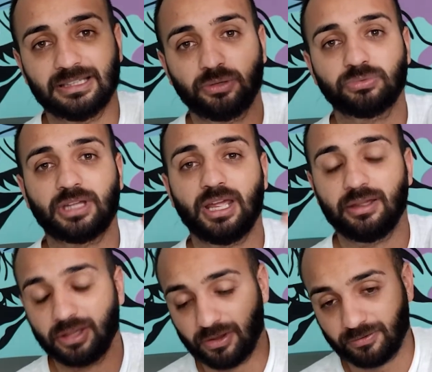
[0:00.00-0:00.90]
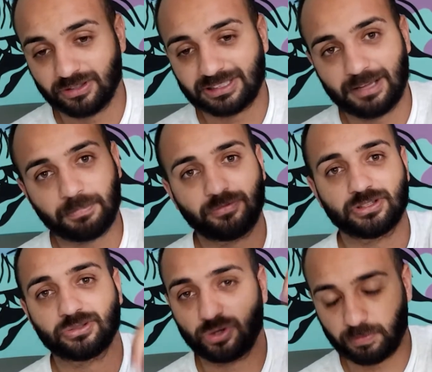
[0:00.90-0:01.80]
Não tem. Você é
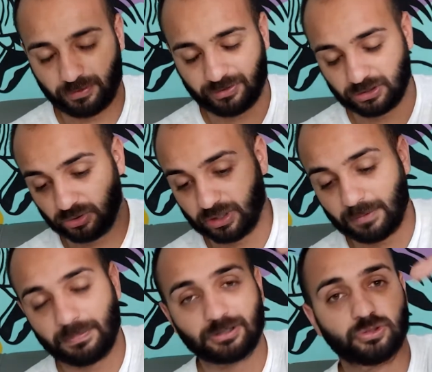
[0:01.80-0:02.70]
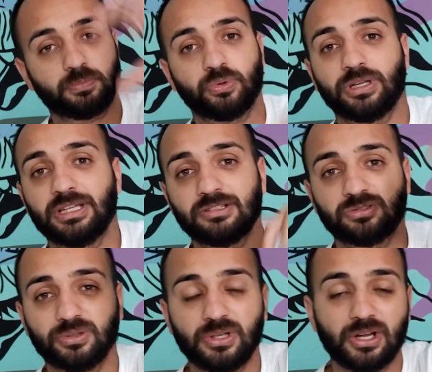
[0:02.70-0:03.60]
professor, professora, passou por
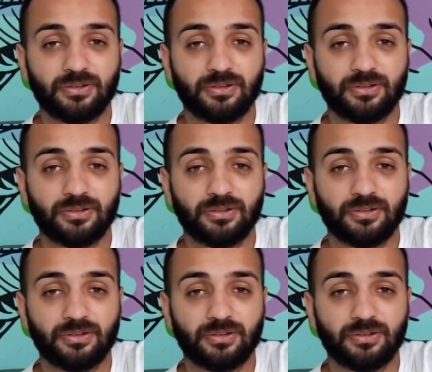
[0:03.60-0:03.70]
isso?